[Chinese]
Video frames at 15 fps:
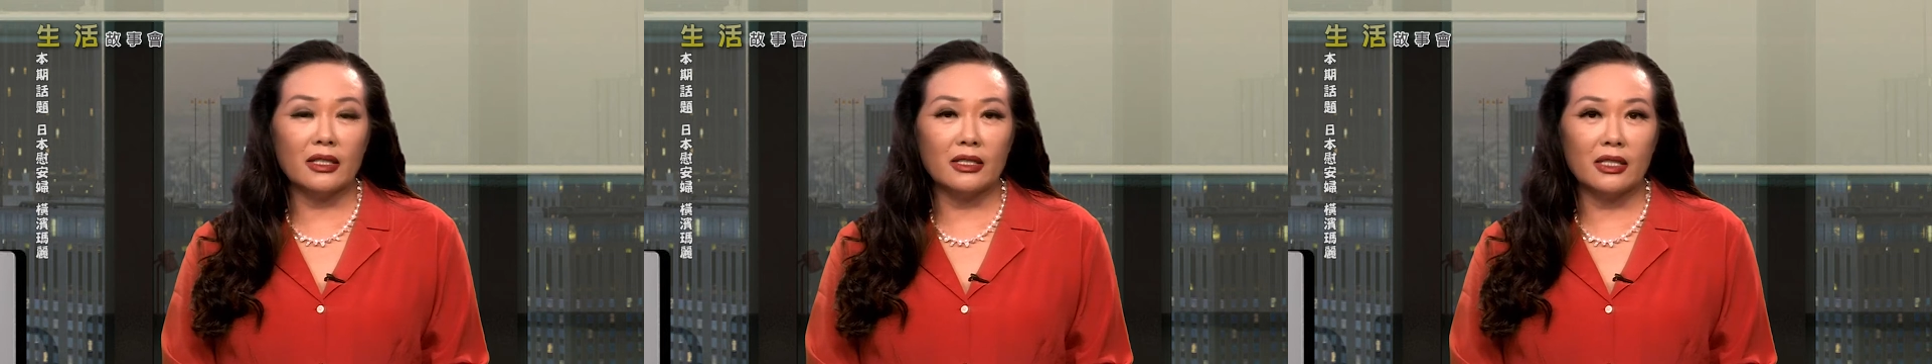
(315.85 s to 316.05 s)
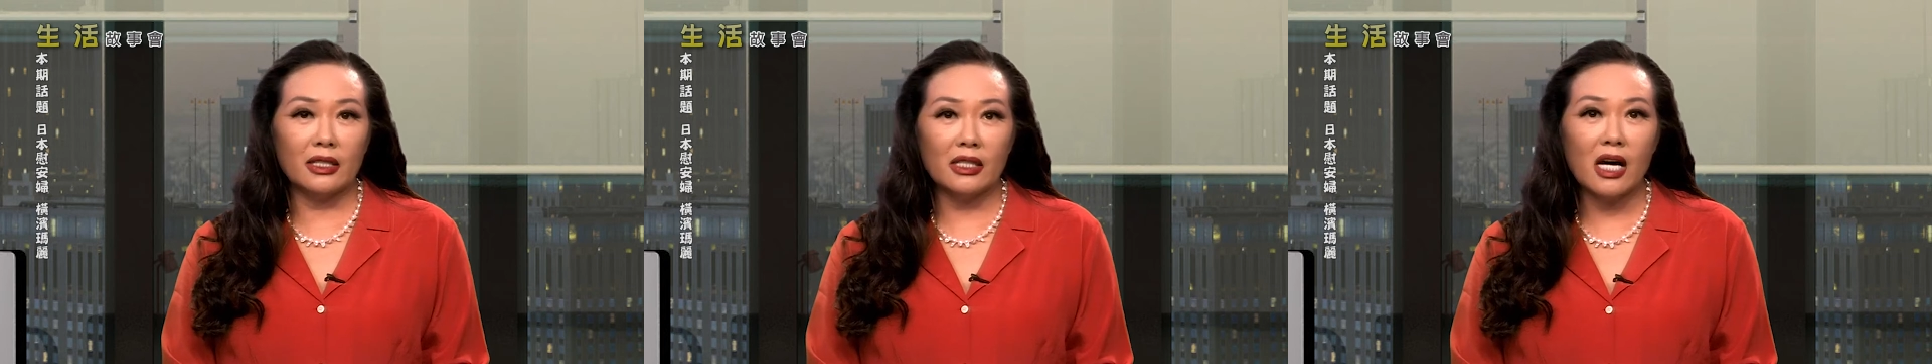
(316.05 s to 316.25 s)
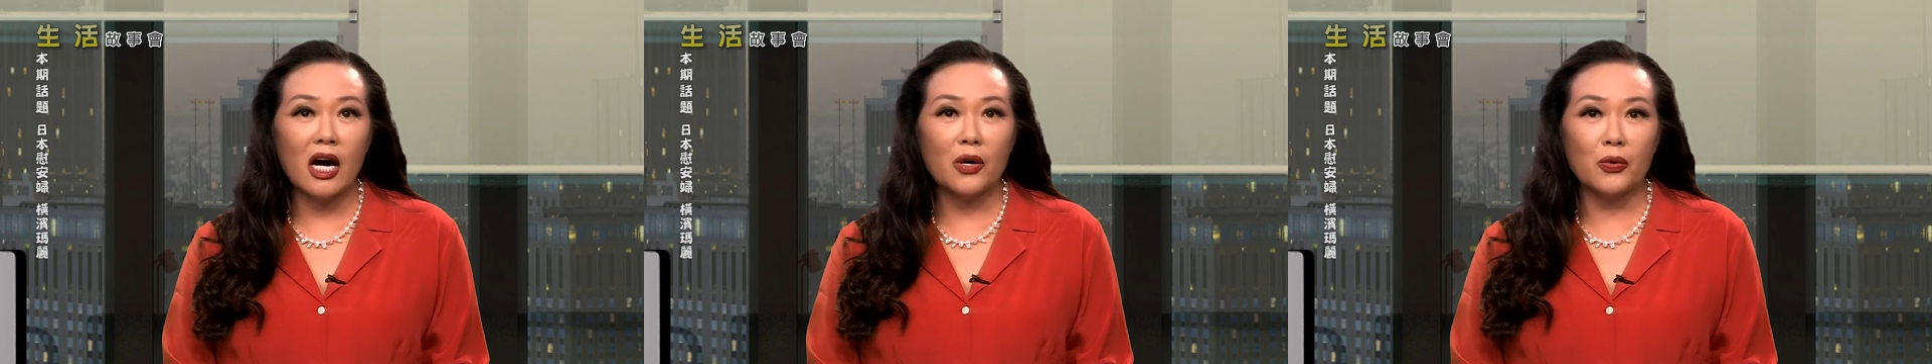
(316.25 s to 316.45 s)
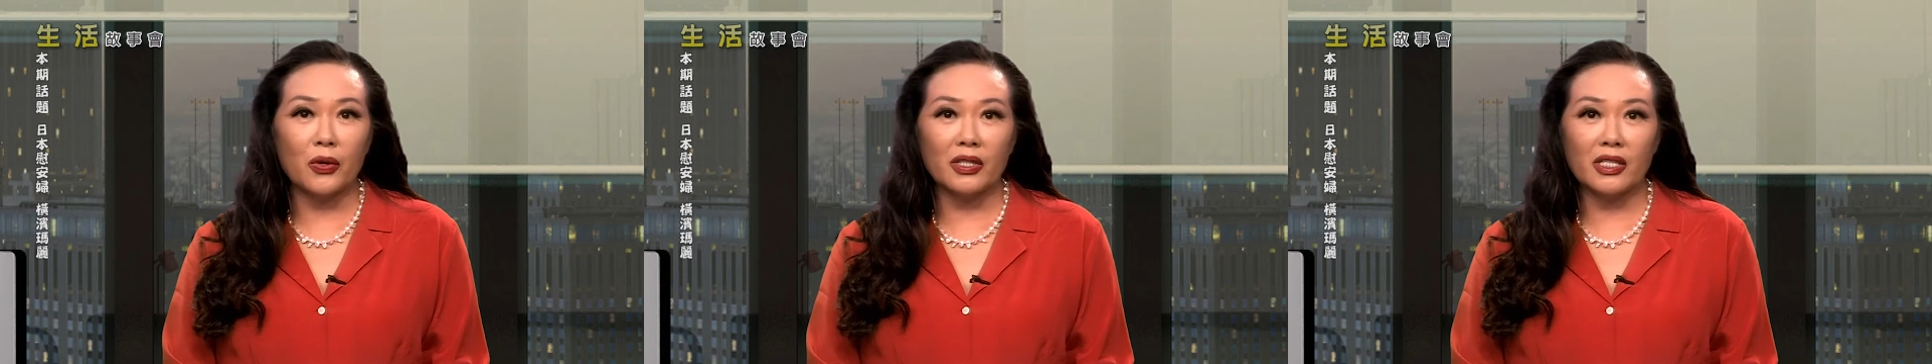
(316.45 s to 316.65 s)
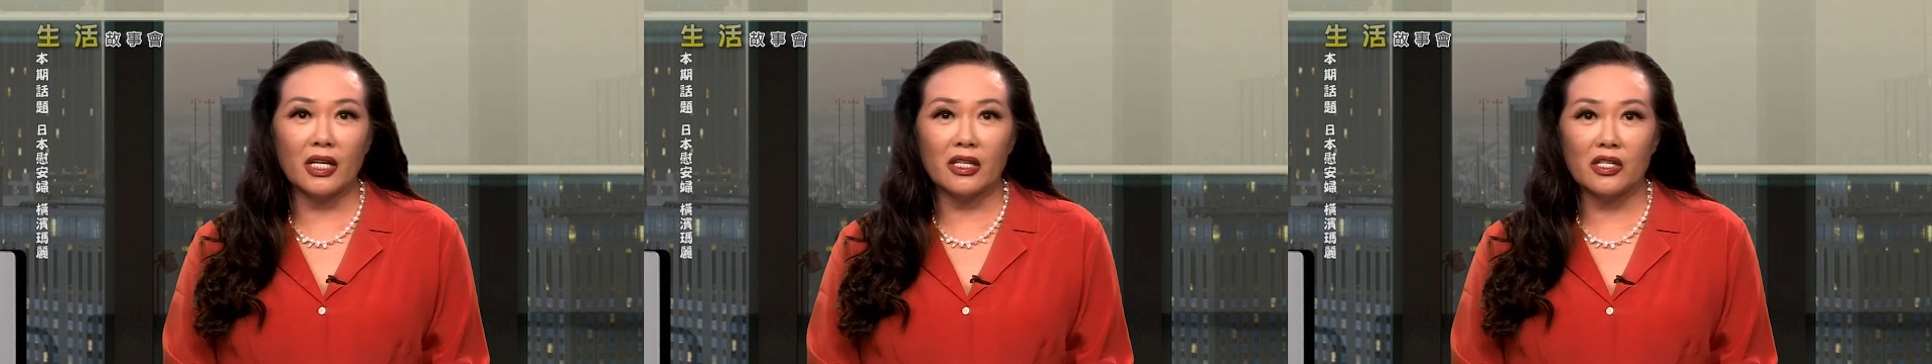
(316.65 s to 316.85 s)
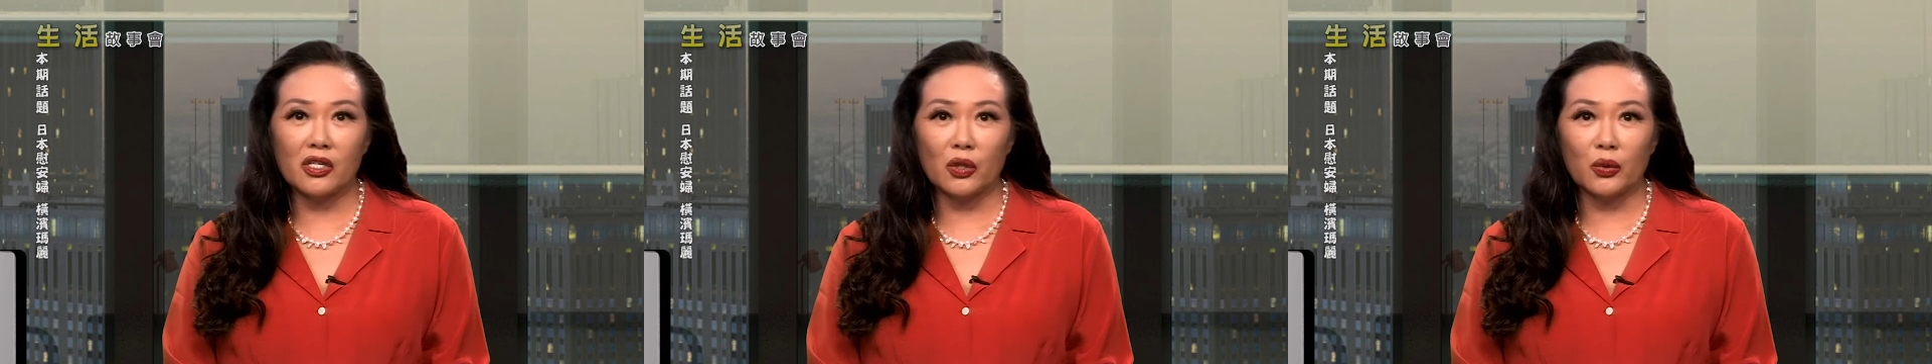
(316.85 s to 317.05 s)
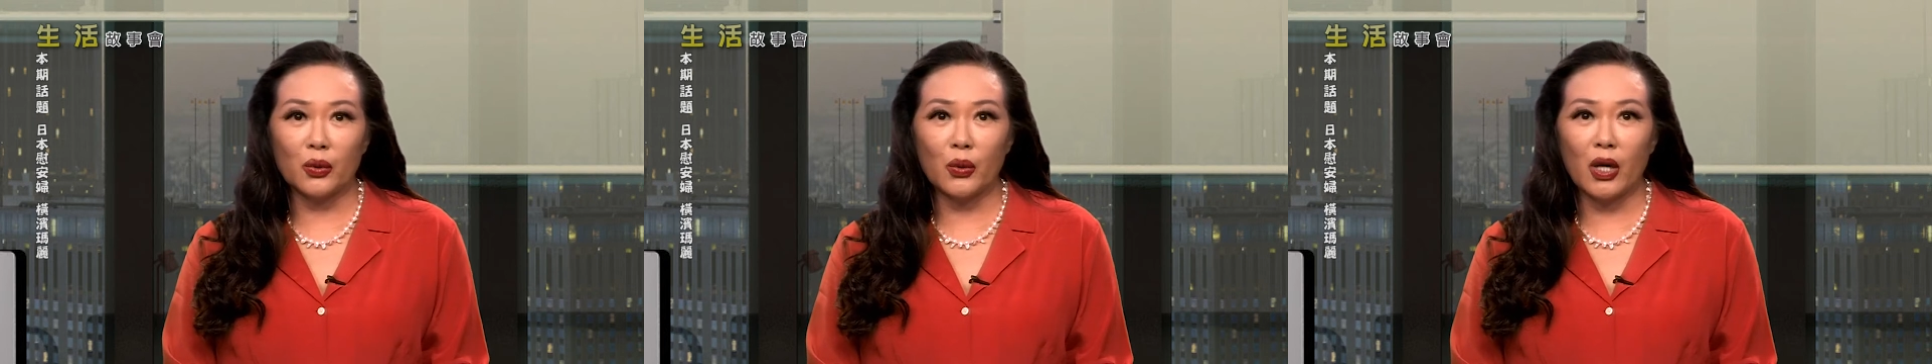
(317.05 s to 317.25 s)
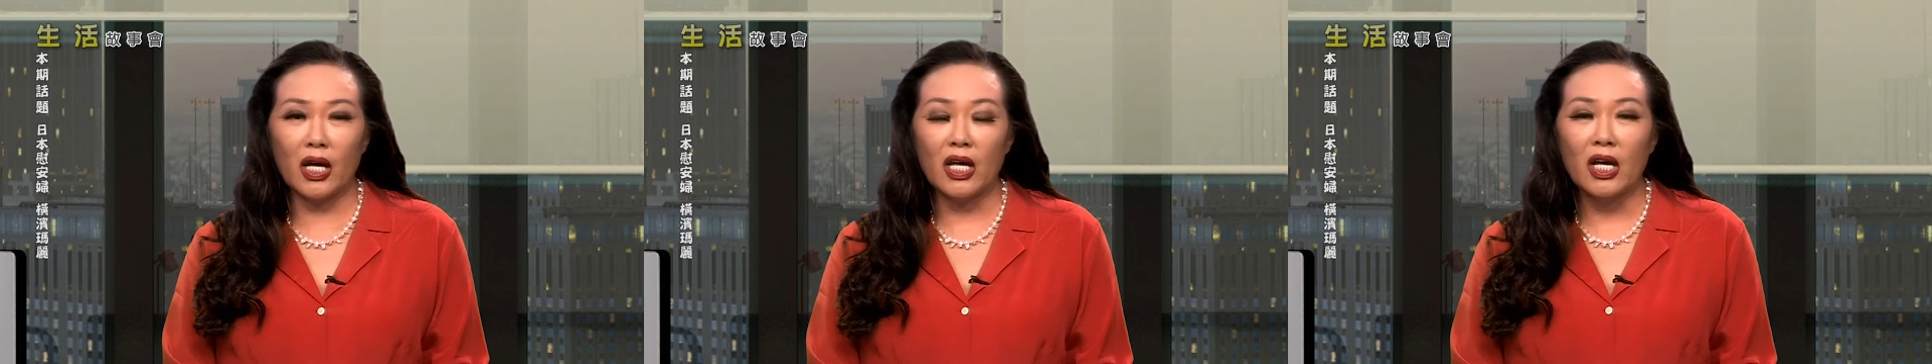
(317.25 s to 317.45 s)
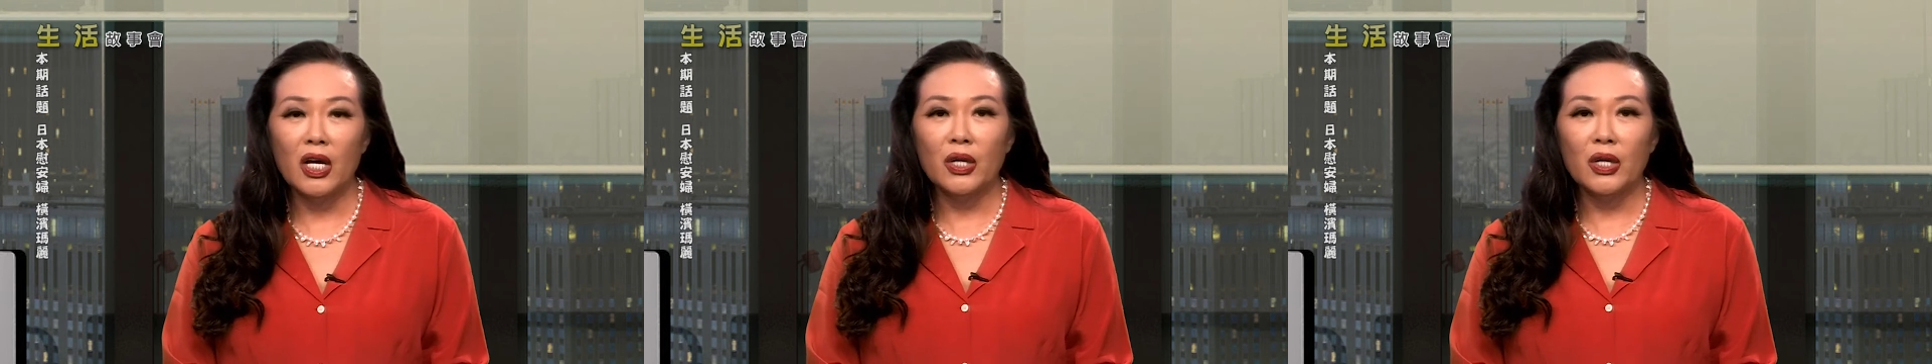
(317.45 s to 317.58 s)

其他国家的手段